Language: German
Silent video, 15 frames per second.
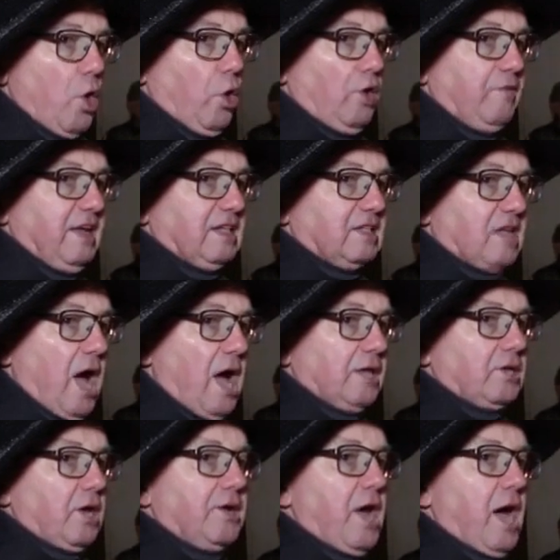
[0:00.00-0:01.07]
Und wenn da
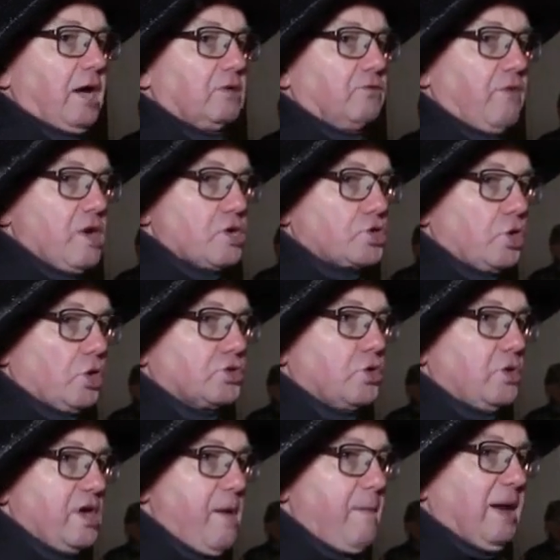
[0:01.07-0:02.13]
der Nachtwächter so
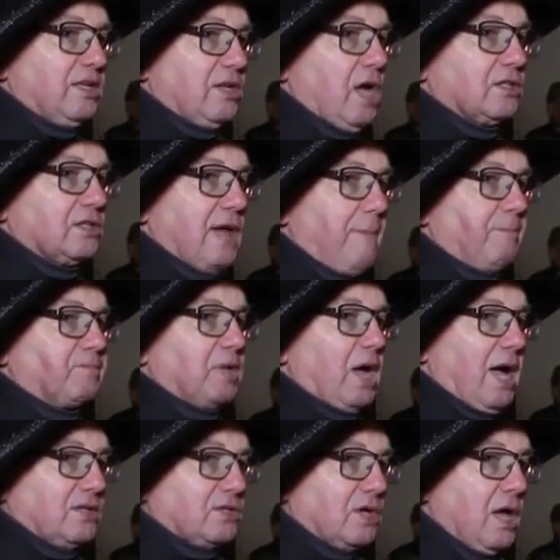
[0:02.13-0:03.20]
jemand ertappt
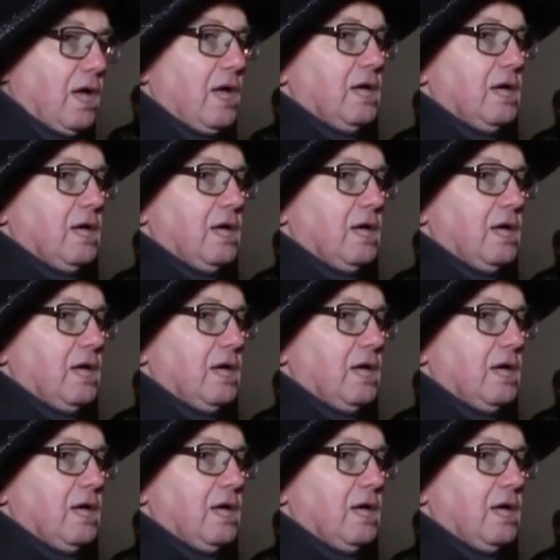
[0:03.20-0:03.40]
hat,